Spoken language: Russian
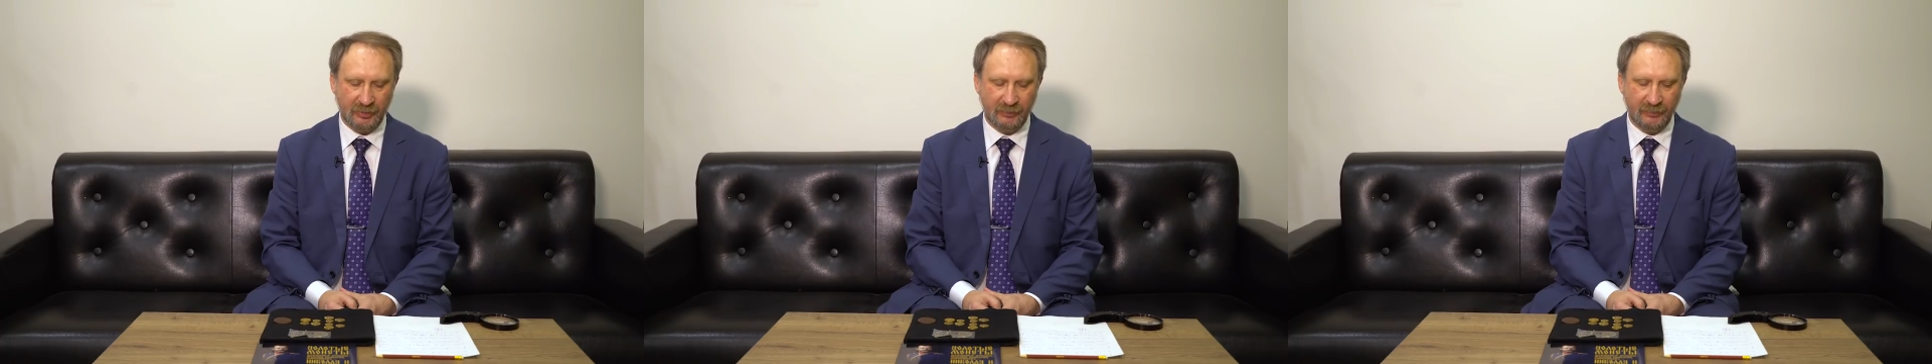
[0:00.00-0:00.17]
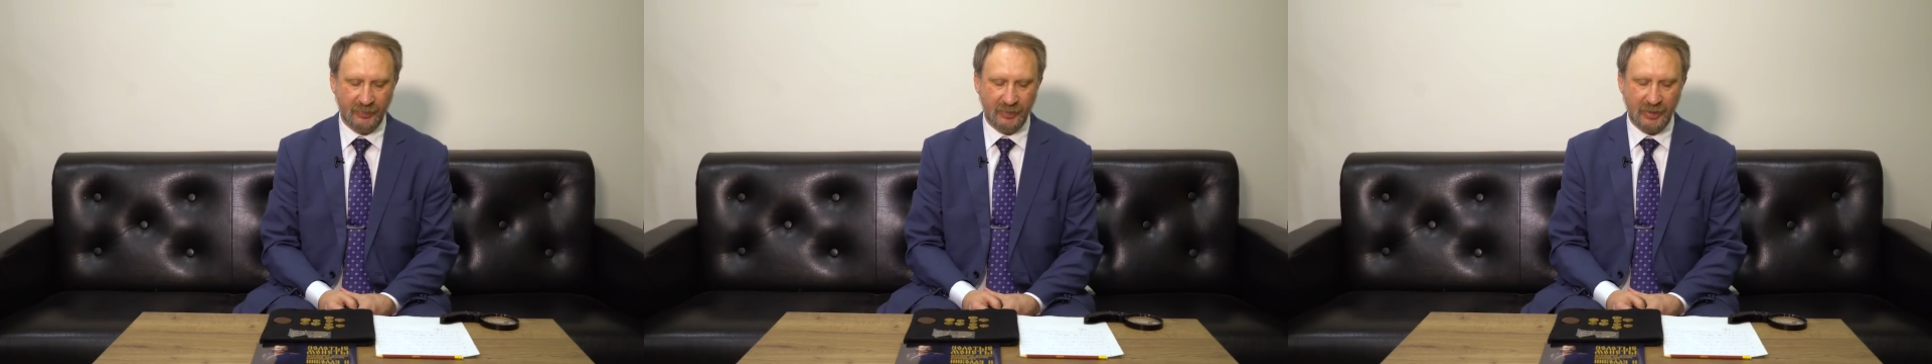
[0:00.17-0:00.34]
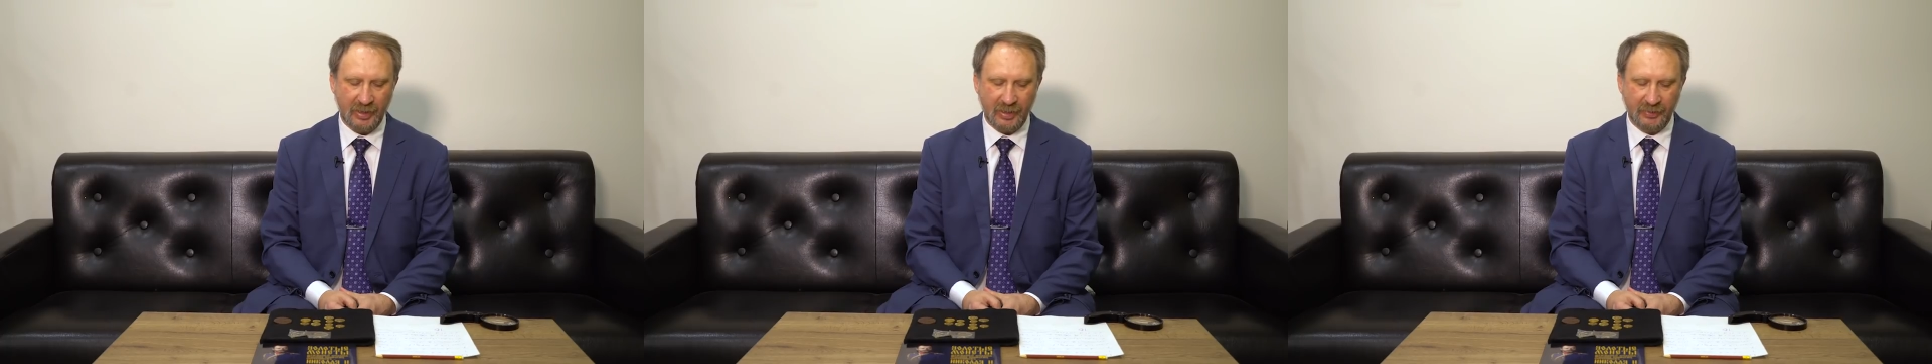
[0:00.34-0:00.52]

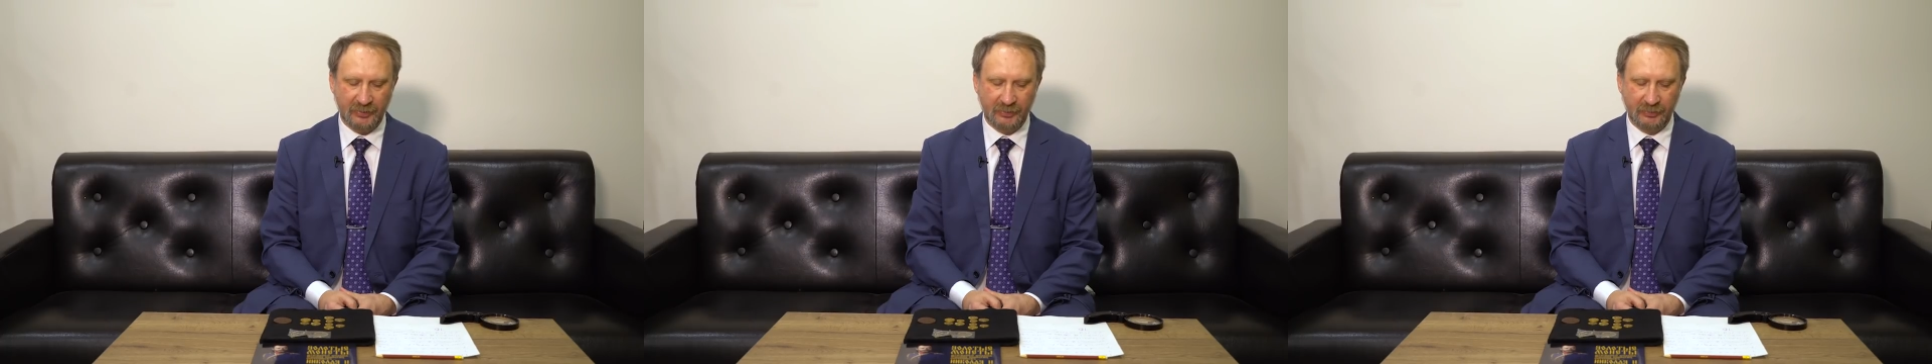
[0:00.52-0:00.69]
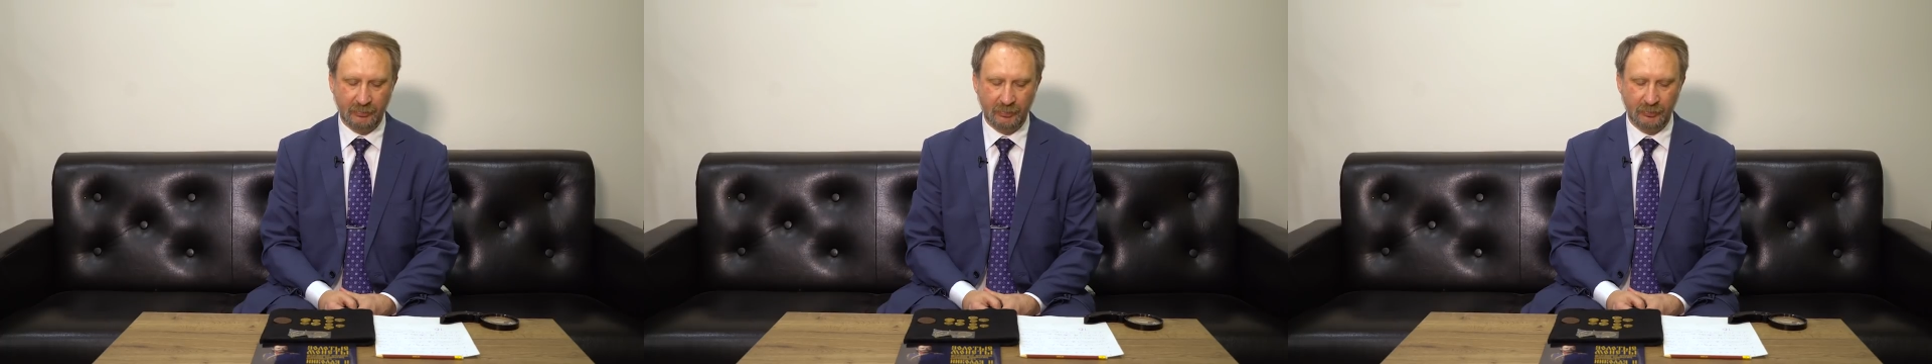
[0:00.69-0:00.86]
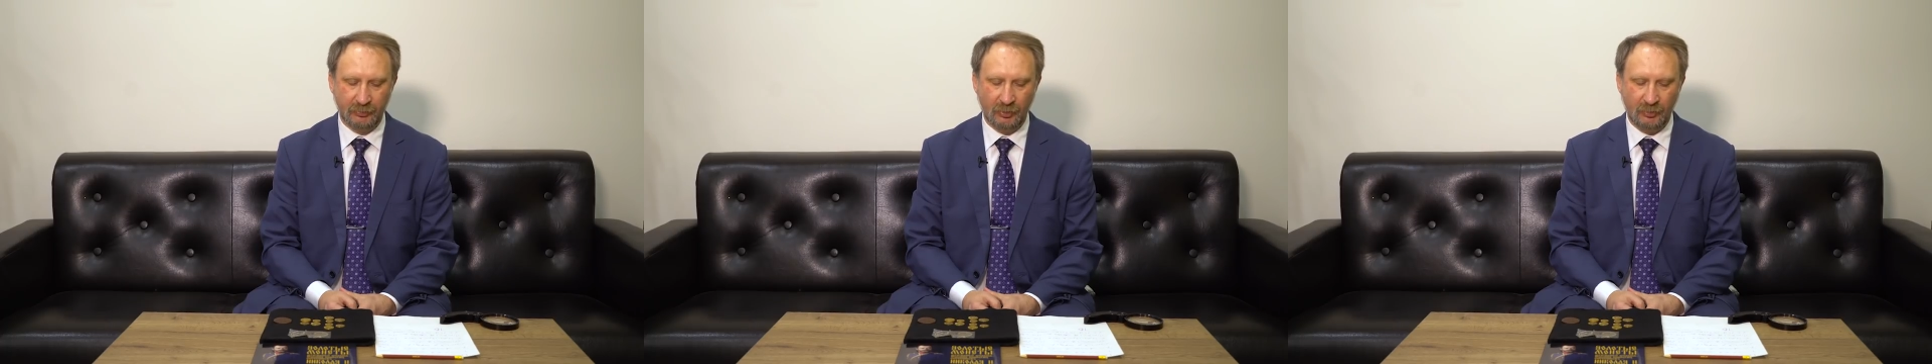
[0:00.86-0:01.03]

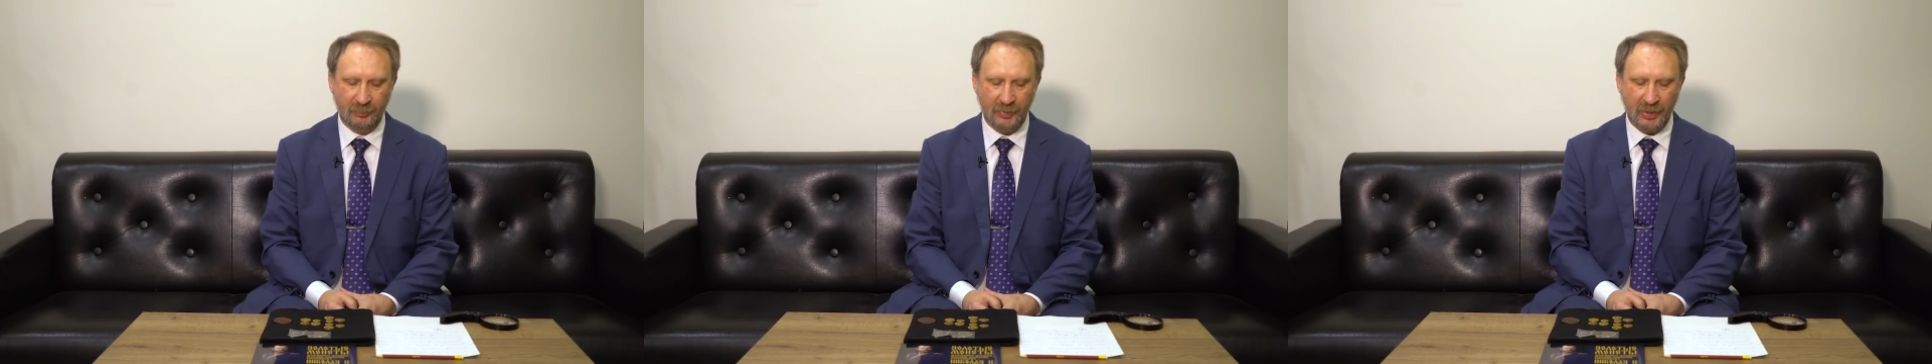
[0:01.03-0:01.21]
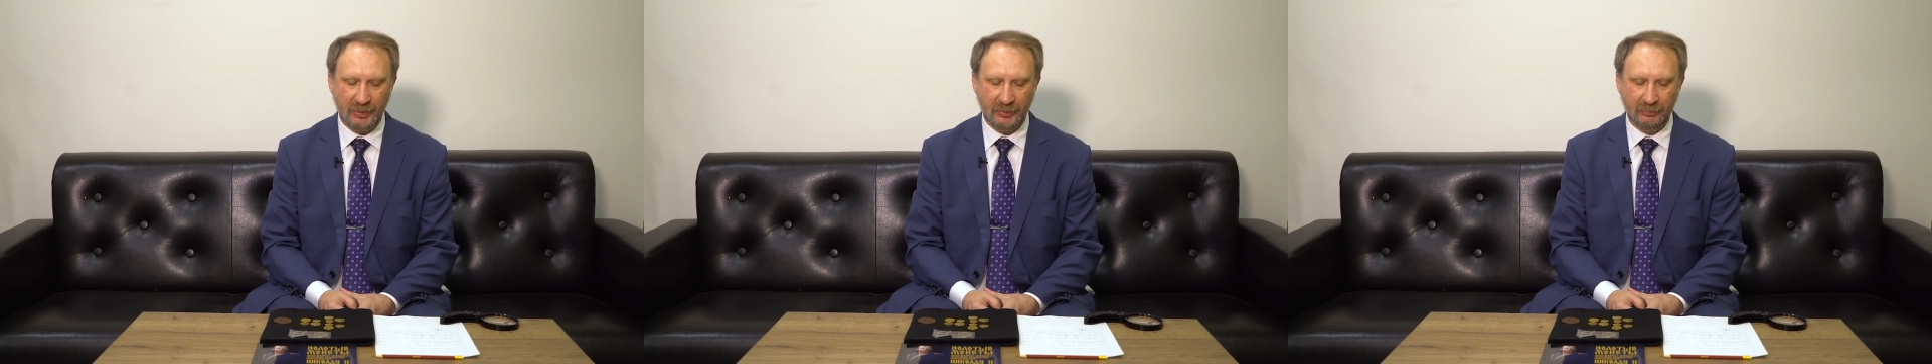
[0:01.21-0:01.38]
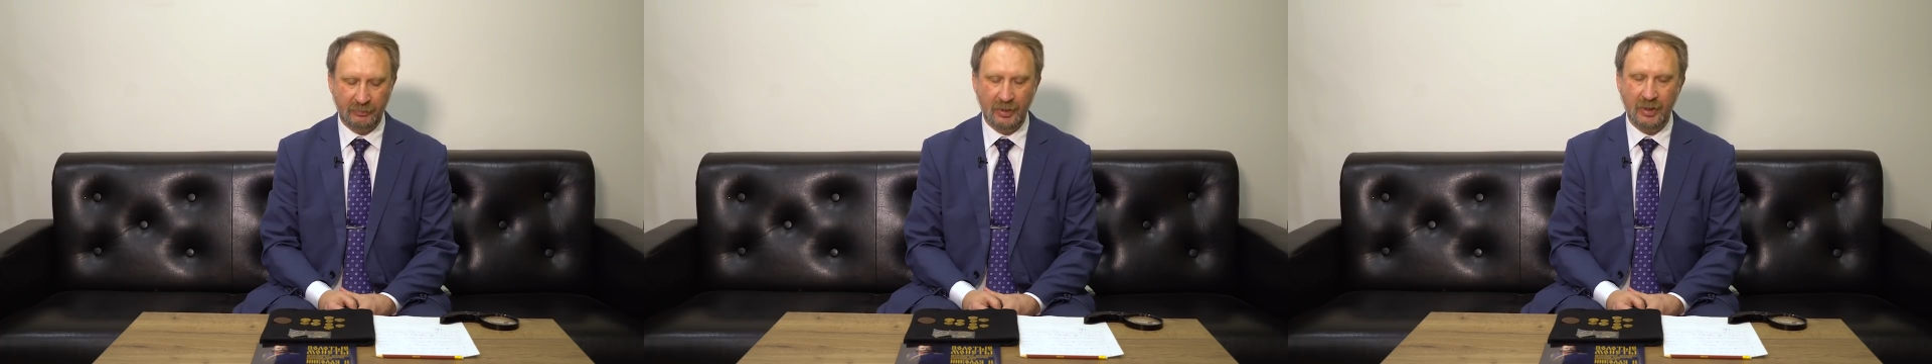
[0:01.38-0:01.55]

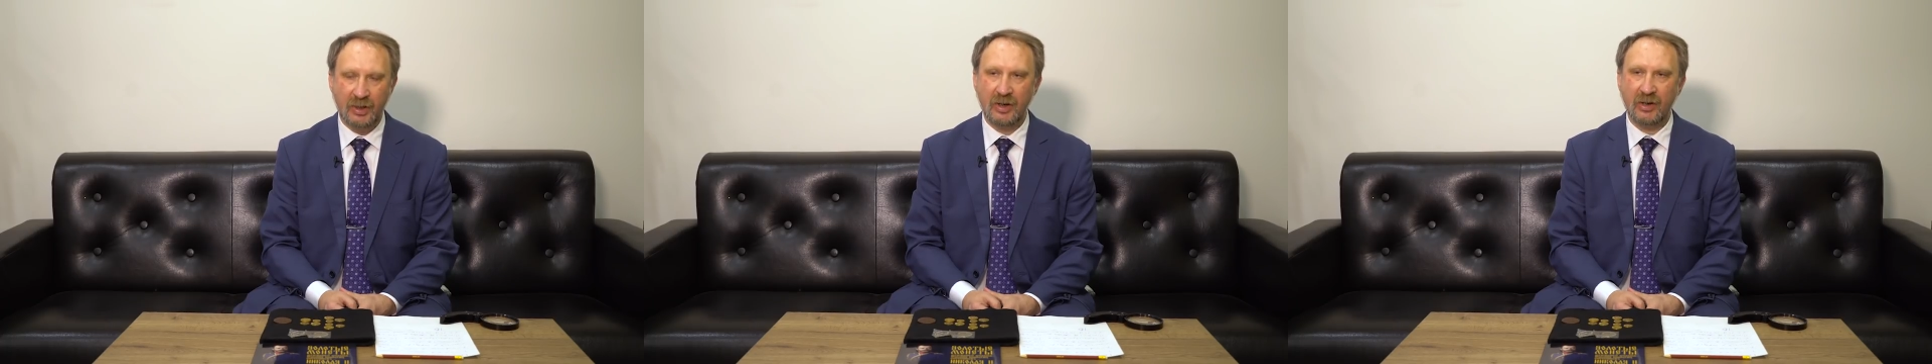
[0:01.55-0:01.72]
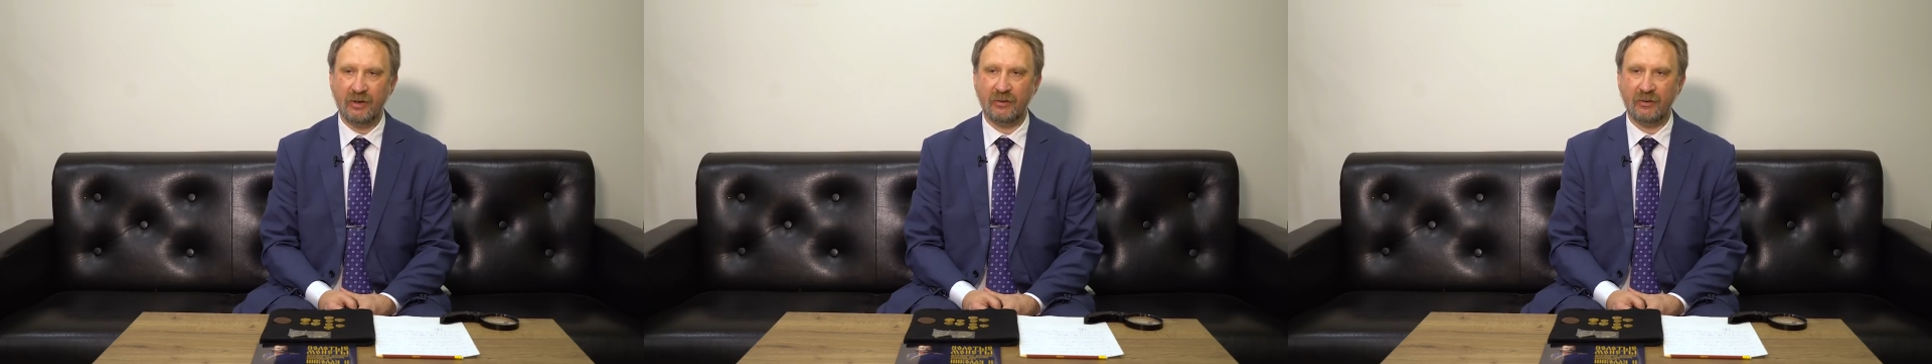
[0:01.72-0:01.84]
12.05